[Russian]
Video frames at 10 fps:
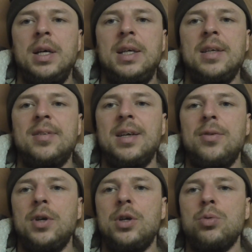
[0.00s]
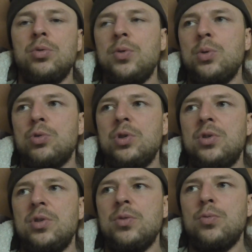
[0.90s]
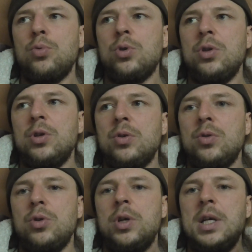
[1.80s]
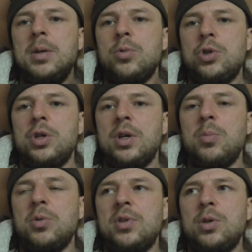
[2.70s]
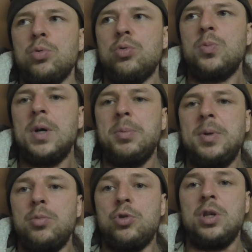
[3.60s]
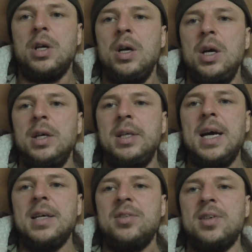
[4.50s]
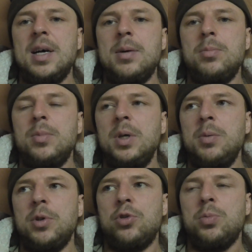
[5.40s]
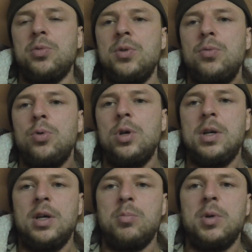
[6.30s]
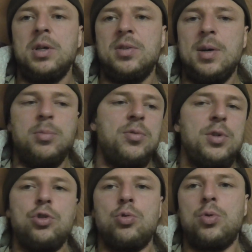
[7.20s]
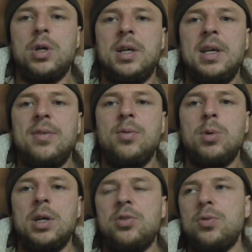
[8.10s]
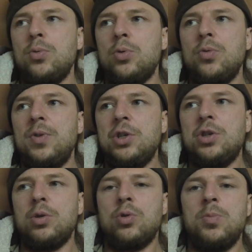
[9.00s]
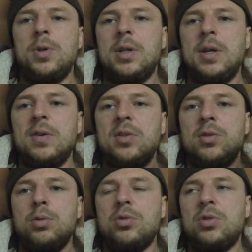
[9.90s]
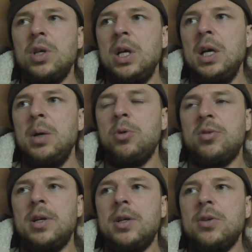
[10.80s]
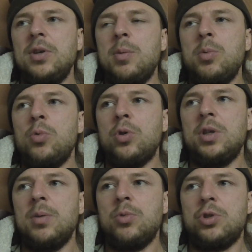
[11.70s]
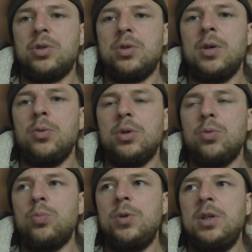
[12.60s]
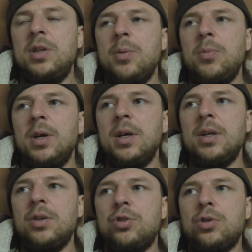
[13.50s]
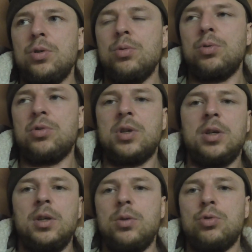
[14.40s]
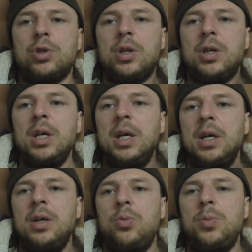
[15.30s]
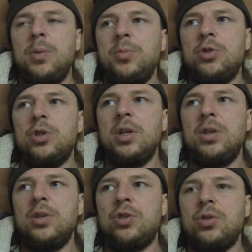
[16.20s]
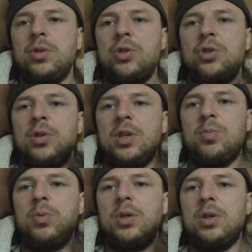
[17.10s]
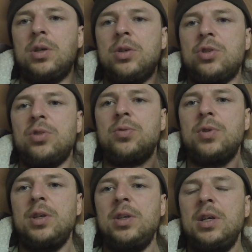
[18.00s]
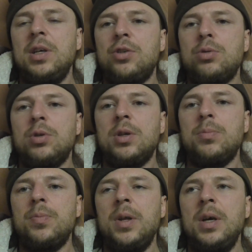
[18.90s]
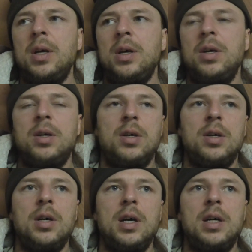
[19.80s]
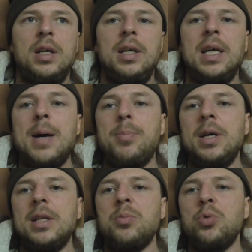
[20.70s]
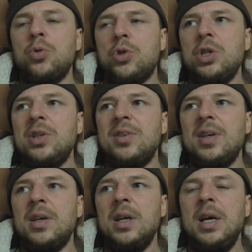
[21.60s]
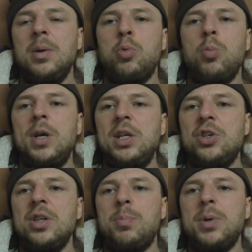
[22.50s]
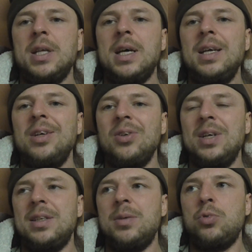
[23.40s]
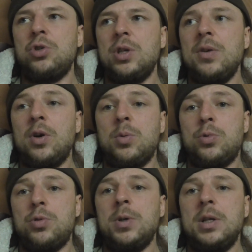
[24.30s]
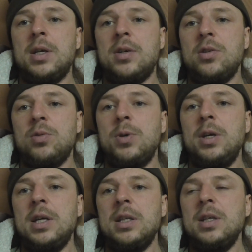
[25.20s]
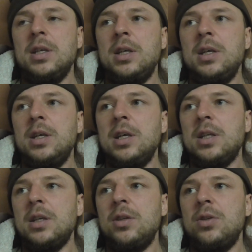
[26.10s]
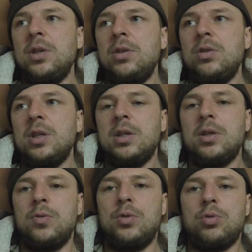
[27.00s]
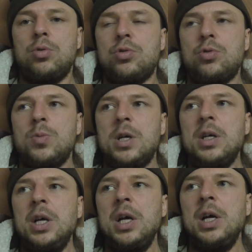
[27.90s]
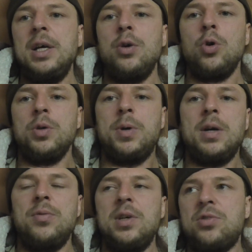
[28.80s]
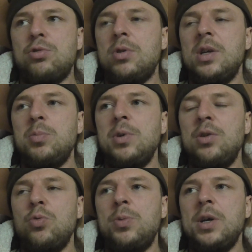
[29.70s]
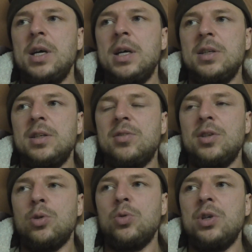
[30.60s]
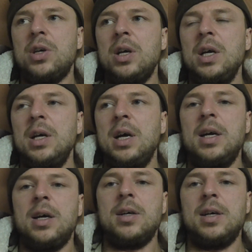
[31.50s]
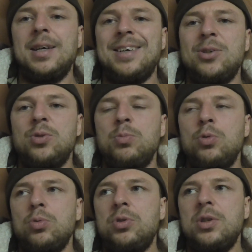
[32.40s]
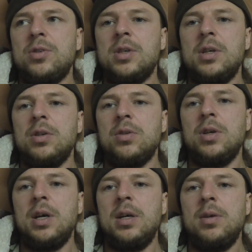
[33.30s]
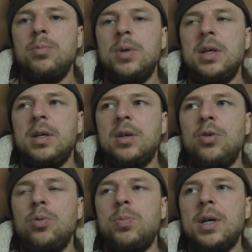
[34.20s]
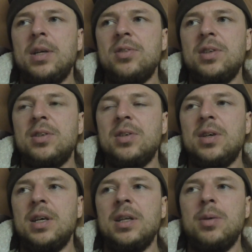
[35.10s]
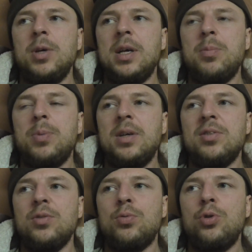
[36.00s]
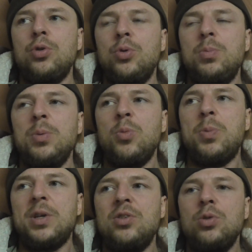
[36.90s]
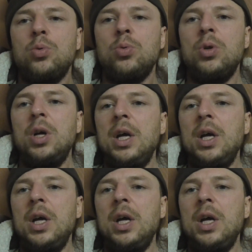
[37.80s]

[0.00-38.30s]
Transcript: если я выкину свои ножницы в урны, то я немножко как бы сойду с ума, потому что я сам по собственной воле как бы и сам вижу, как я выбрасываю вещь, которая мне нравится. То есть после этого я бы мог там, может, кого-то убить там или еще, ну, то есть какие-то уже у меня бы начали, нач, началась бы шизофрения или что там. Э, и я поэтому ножницы публично подарил этому человеку, потому что подарок делать приятно, и это, ты от этого не сходишь с ума. И он прям весь чуть ли от меня не убегал, этот сотрудник. А я, а я улыбнулся и сказал, I make you a present, can I make a present for you? Ему протянул,